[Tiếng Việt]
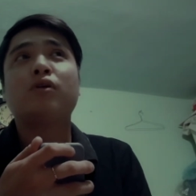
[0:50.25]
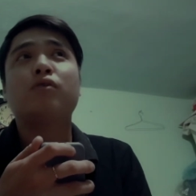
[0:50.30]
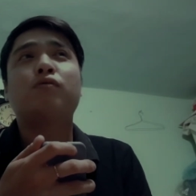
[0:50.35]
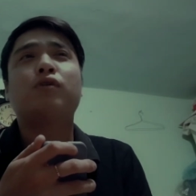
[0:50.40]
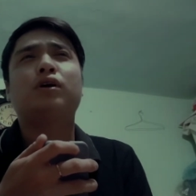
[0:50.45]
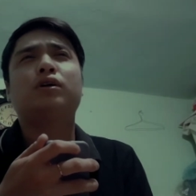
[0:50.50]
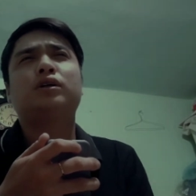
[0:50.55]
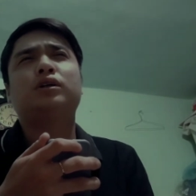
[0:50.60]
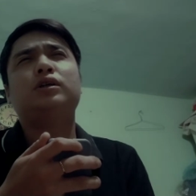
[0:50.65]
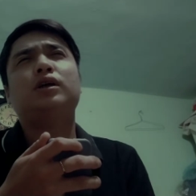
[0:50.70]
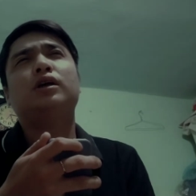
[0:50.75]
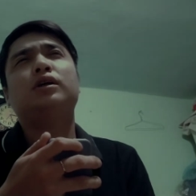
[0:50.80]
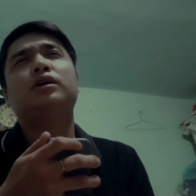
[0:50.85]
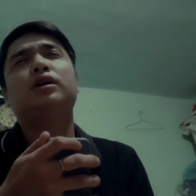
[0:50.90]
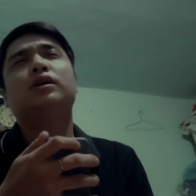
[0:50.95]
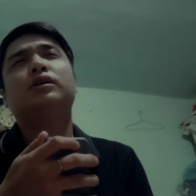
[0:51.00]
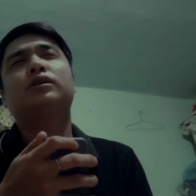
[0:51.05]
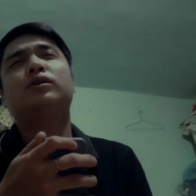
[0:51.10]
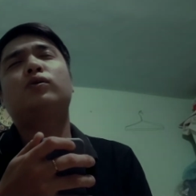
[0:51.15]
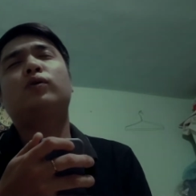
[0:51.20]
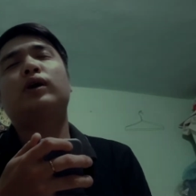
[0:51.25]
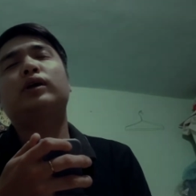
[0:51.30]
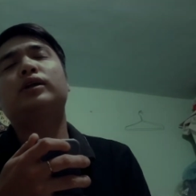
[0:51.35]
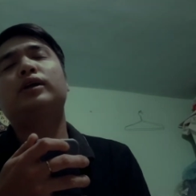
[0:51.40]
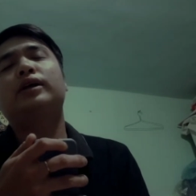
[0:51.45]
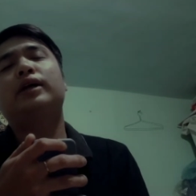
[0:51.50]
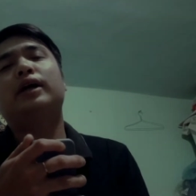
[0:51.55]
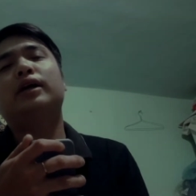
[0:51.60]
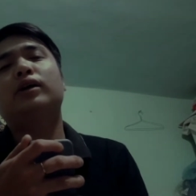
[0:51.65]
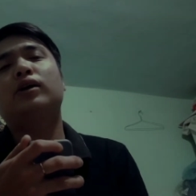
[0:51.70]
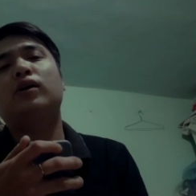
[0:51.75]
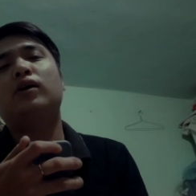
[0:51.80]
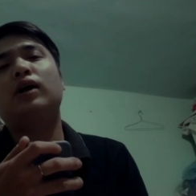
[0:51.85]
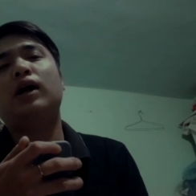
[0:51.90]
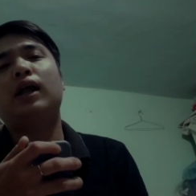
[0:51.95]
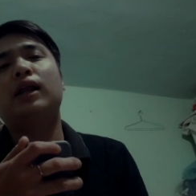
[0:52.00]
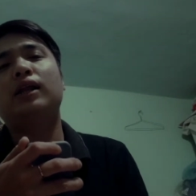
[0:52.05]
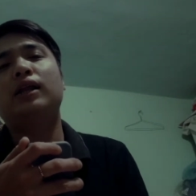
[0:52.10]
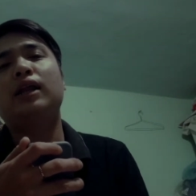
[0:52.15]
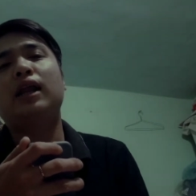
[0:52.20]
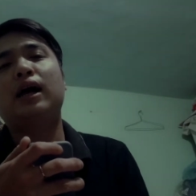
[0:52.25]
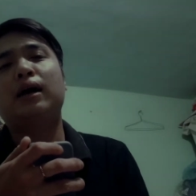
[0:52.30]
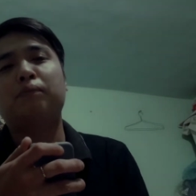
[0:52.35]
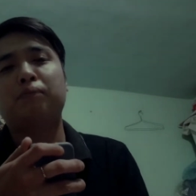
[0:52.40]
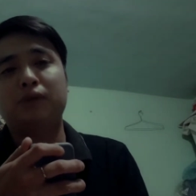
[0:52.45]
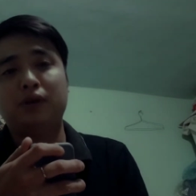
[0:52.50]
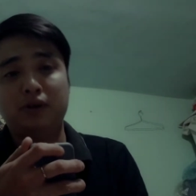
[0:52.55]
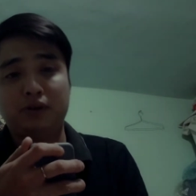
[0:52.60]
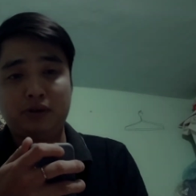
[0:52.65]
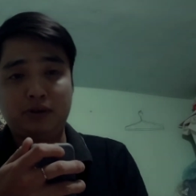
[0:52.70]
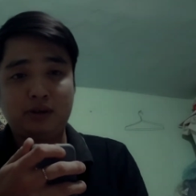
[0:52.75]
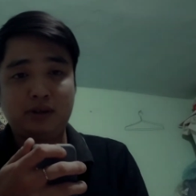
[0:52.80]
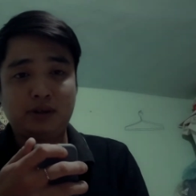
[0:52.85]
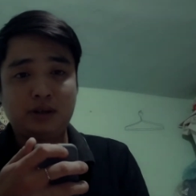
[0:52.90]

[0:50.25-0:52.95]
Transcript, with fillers: và dần dần sau khoảng thời gian đó ảnh làm được